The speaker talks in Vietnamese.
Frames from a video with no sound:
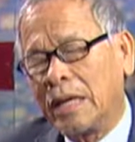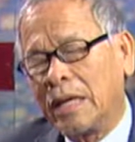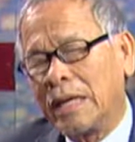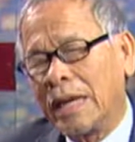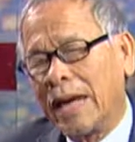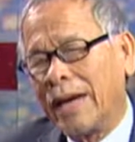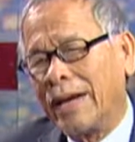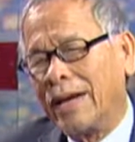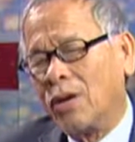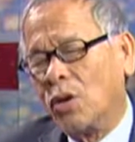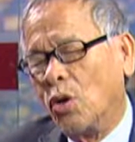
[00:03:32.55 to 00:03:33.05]
cái
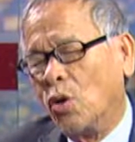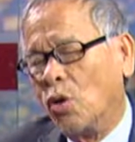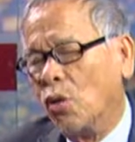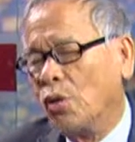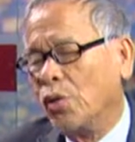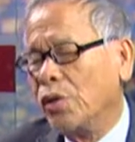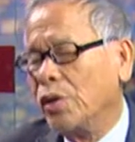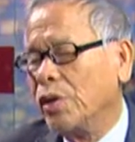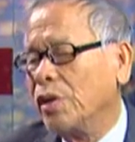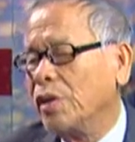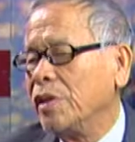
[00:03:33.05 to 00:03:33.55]
đại
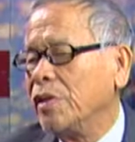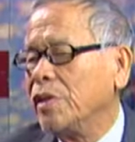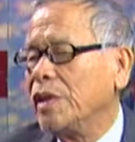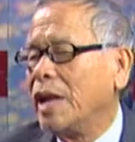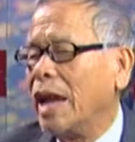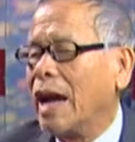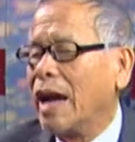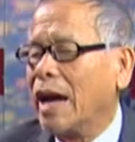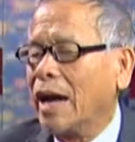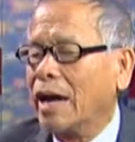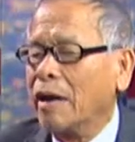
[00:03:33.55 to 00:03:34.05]
hội
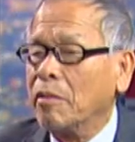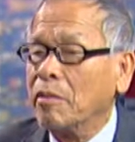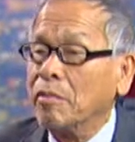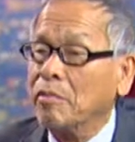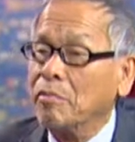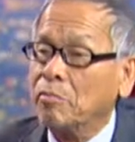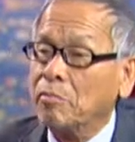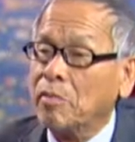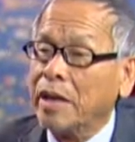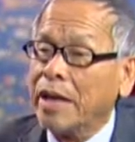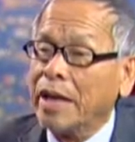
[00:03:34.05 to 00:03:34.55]

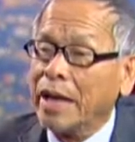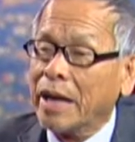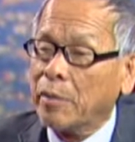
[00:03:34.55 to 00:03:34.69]
đảng